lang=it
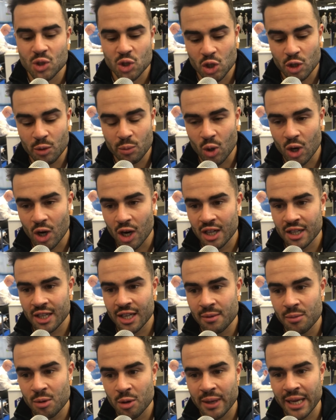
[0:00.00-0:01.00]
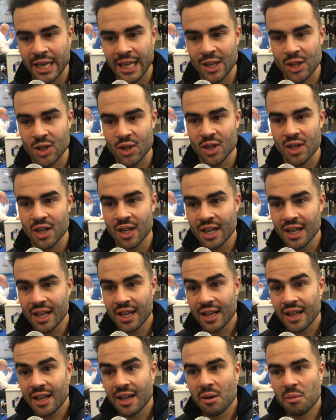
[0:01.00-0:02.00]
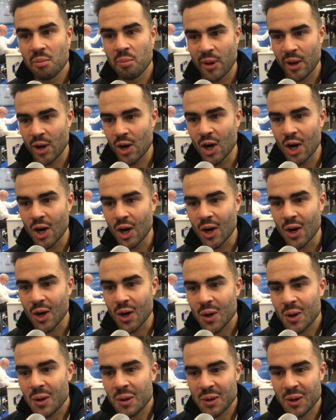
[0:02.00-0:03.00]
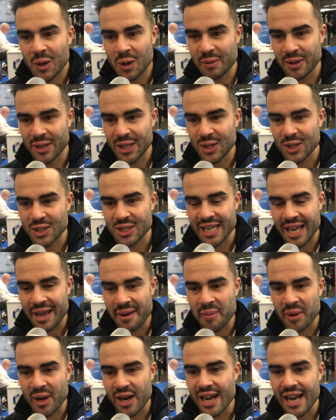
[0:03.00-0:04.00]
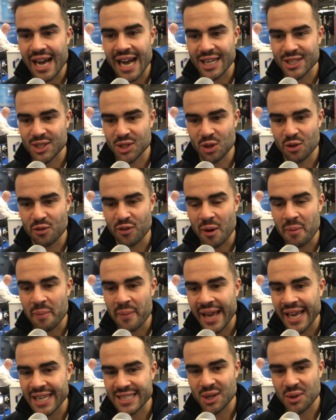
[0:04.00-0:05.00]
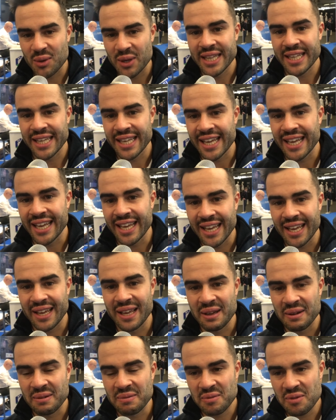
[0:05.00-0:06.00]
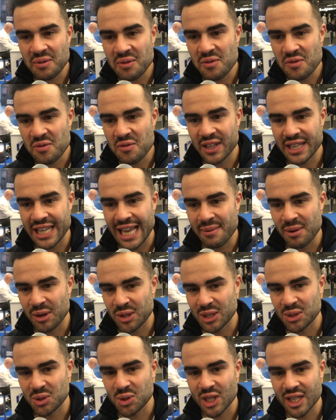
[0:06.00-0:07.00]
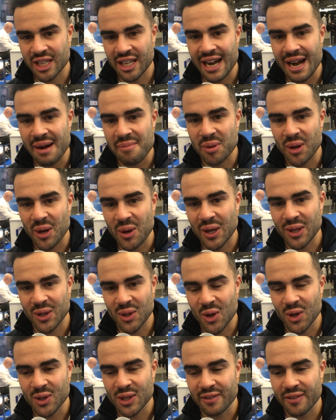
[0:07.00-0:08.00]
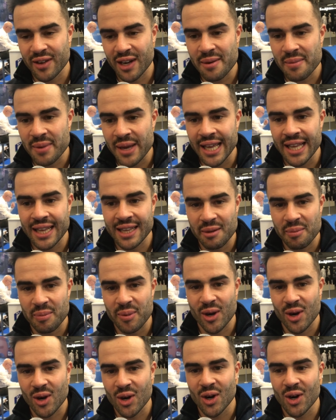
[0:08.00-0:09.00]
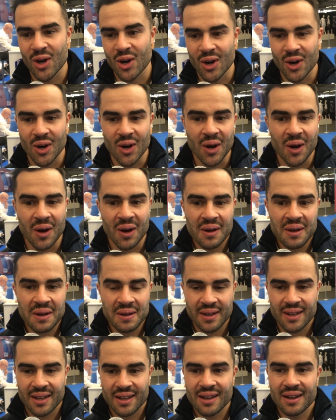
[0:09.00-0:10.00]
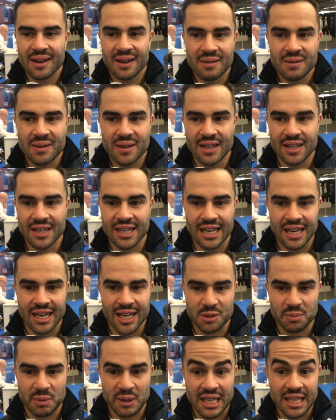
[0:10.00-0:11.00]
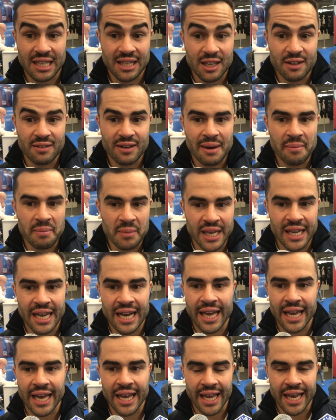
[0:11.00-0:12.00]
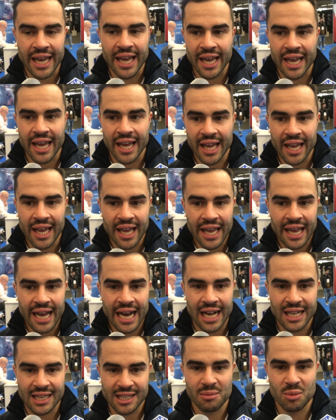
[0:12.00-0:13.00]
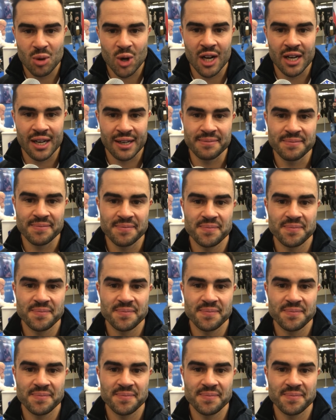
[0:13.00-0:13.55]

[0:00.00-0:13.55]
sono buoni al momento, però come dico sempre le gare sono fra un mese, quindi vediamo cosa succederà poi quando conta veramente, però l'aspettativa mia è, è alta e buona.